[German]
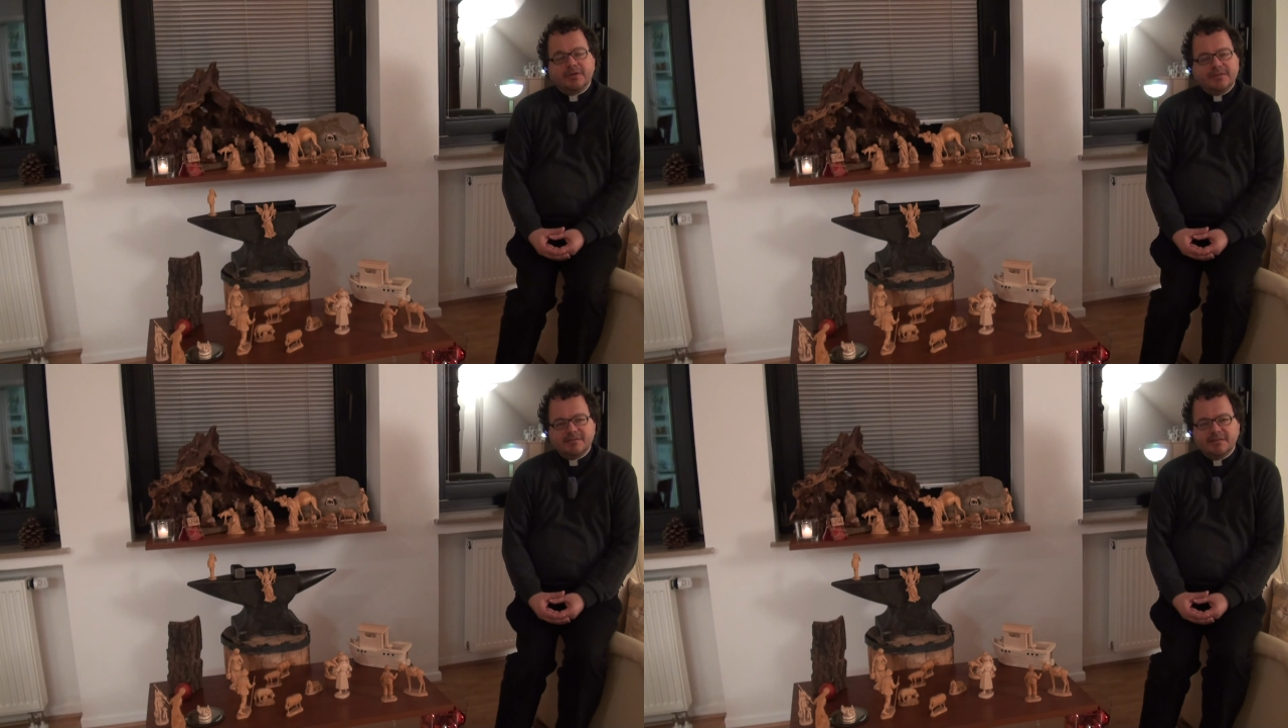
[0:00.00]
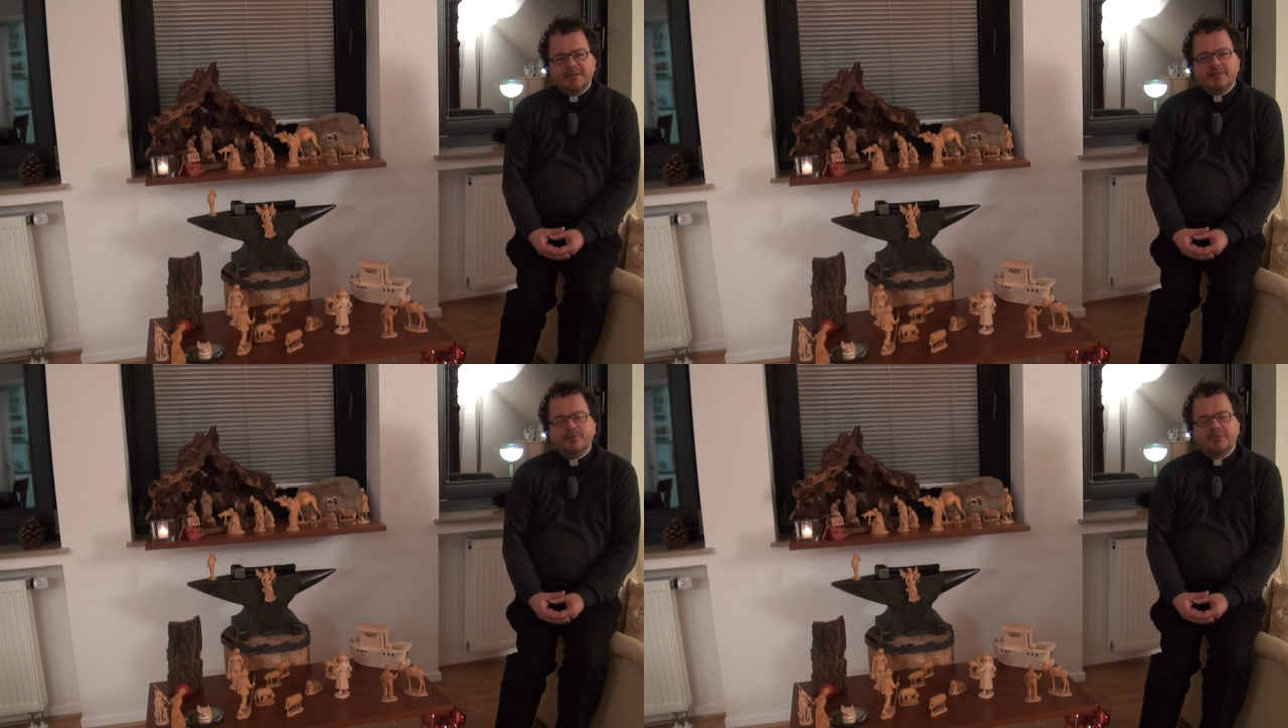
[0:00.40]
die
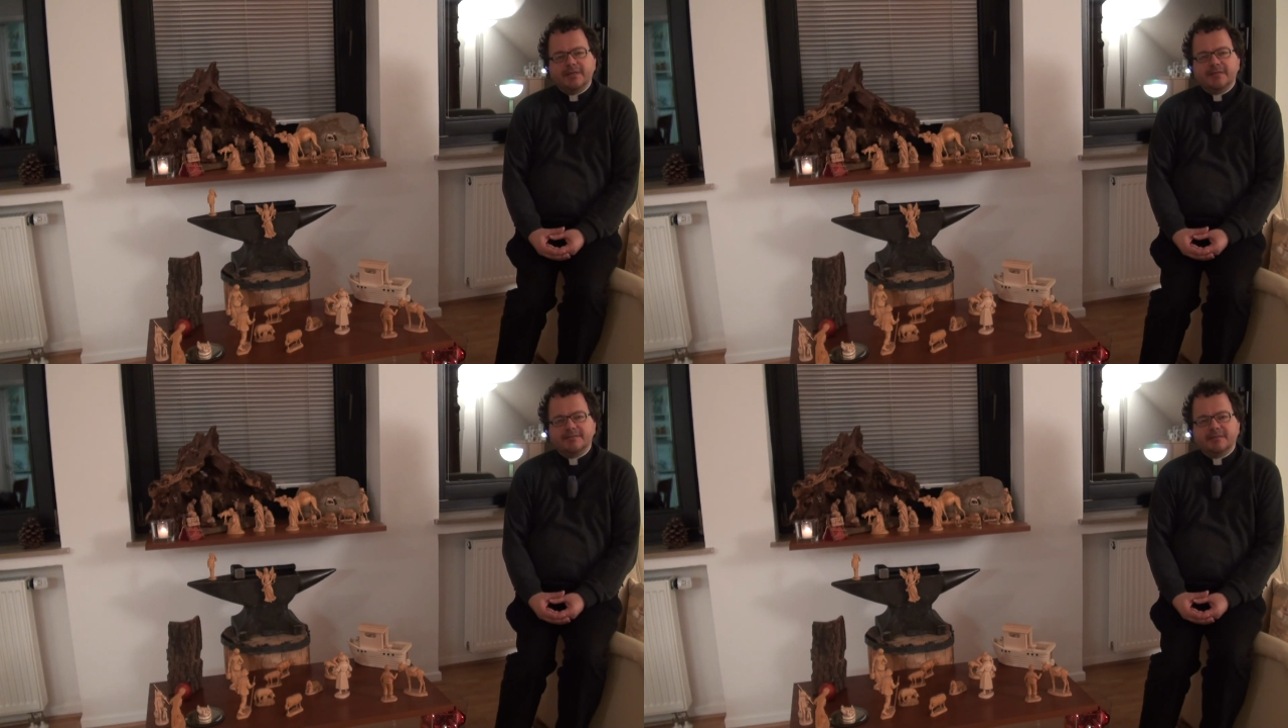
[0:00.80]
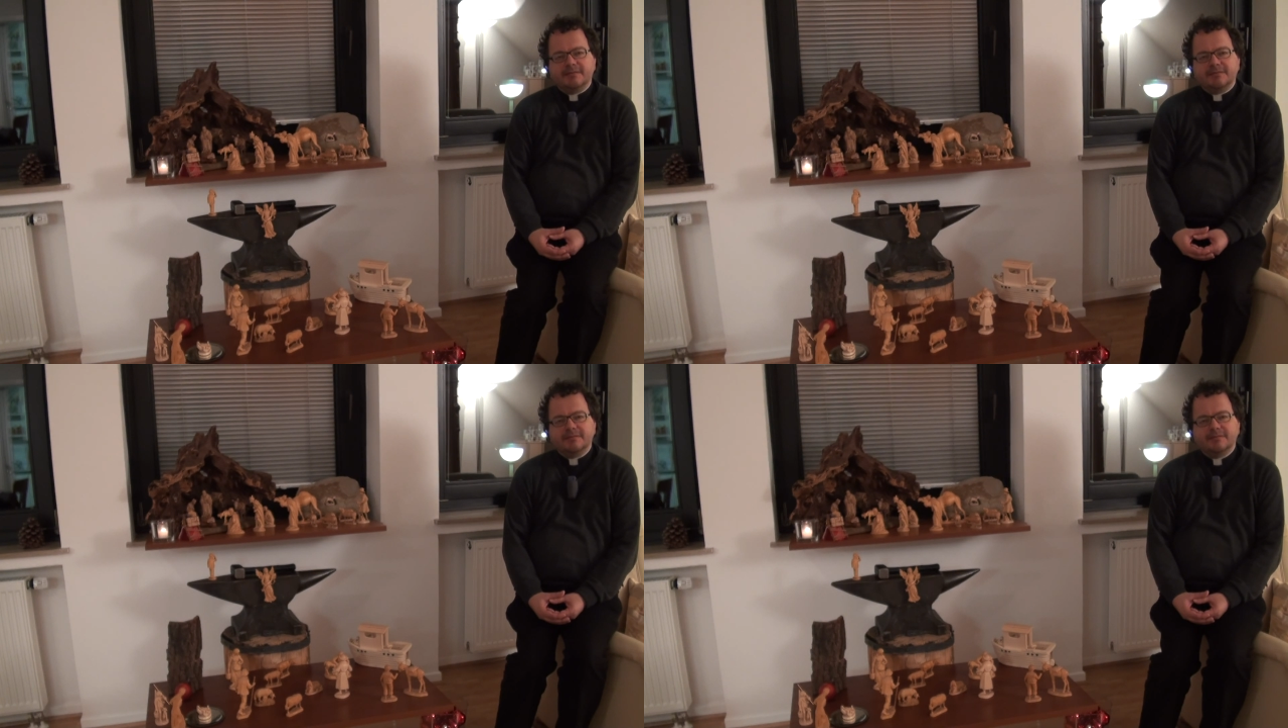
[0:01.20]
Sie und ich
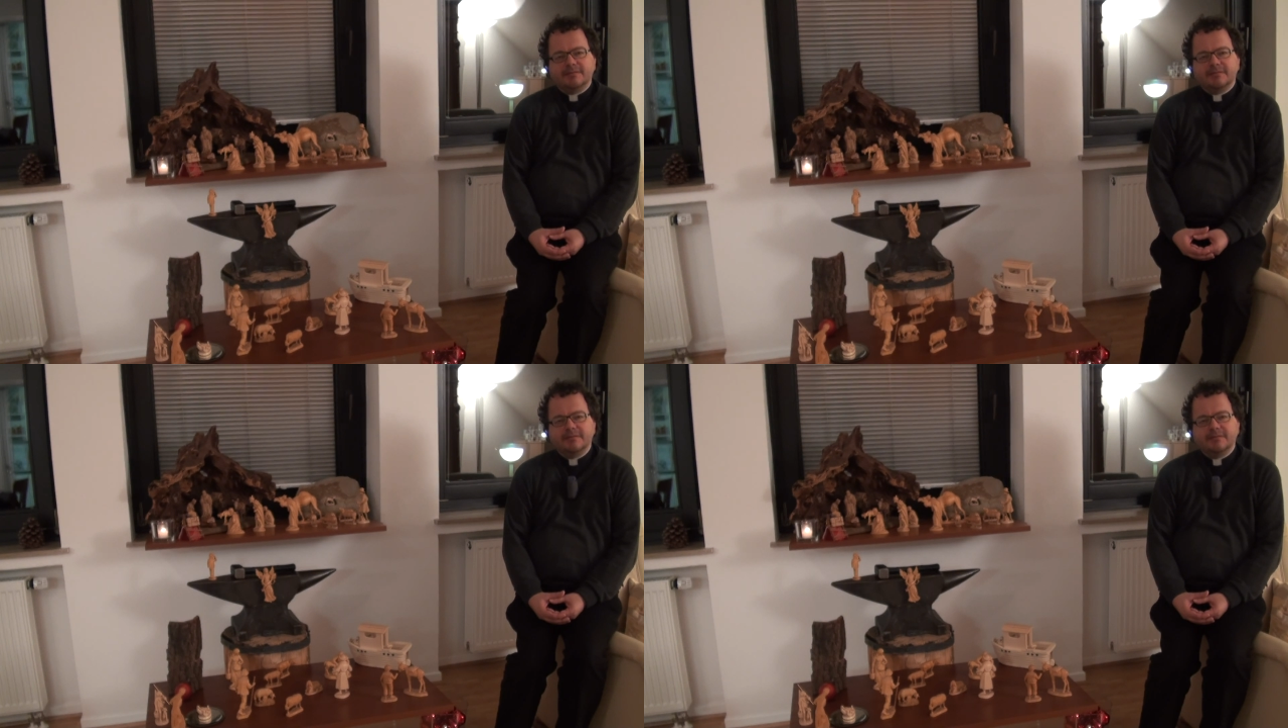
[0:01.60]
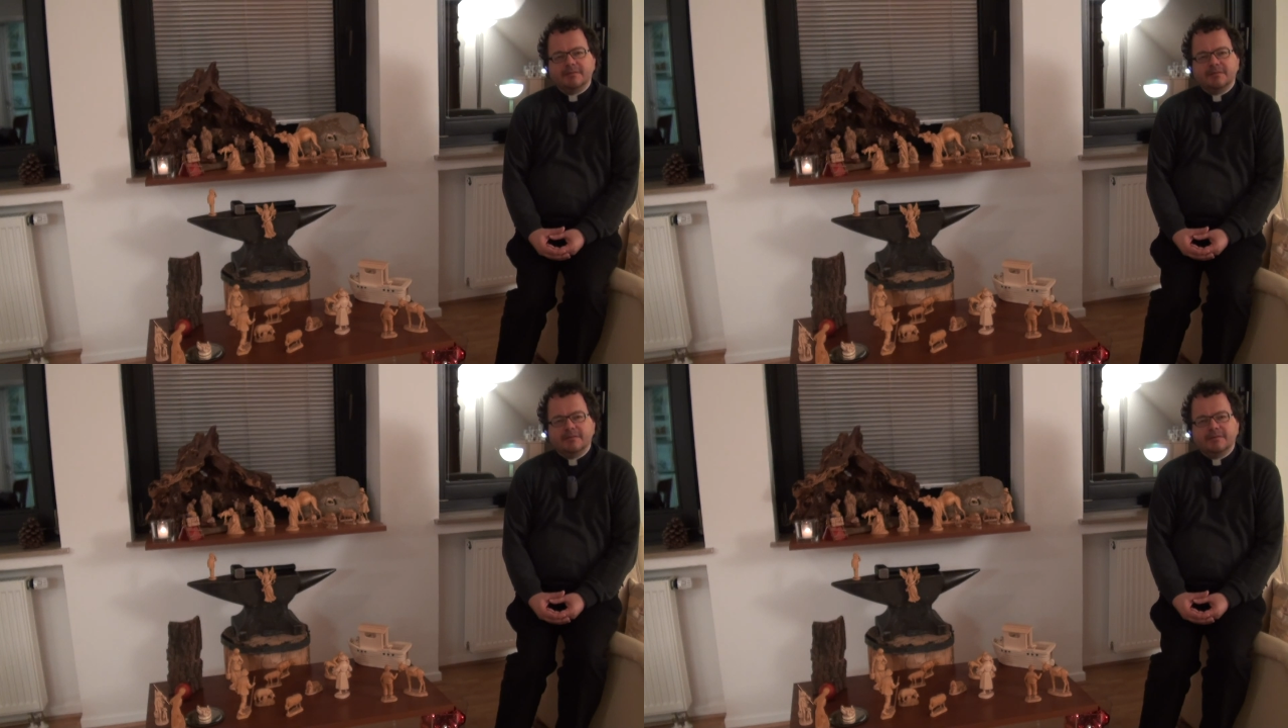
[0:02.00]
sind.
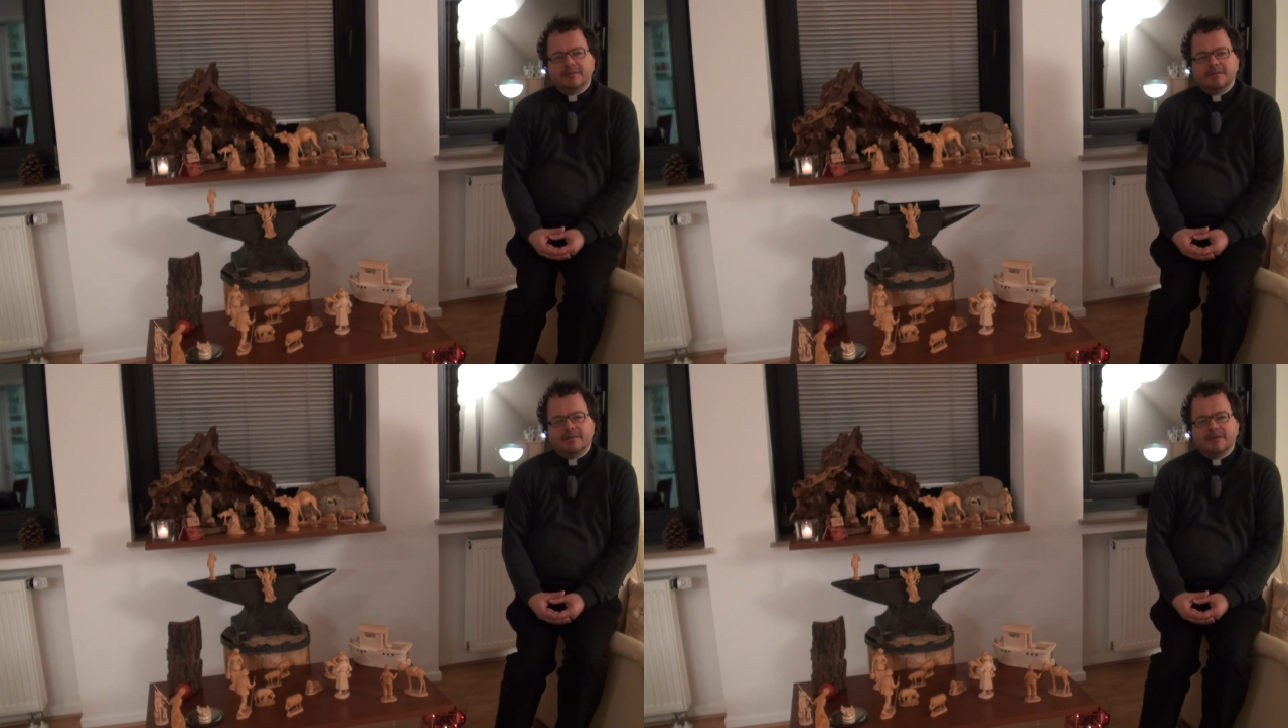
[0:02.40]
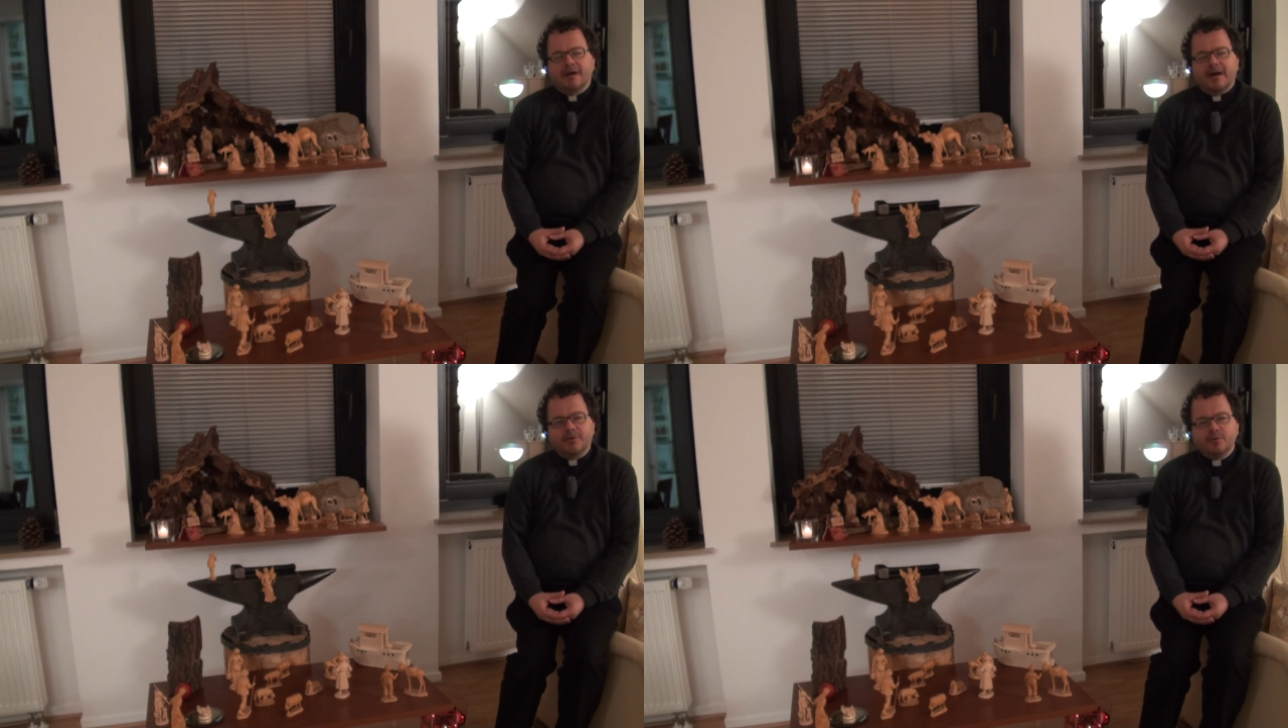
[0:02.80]
Ein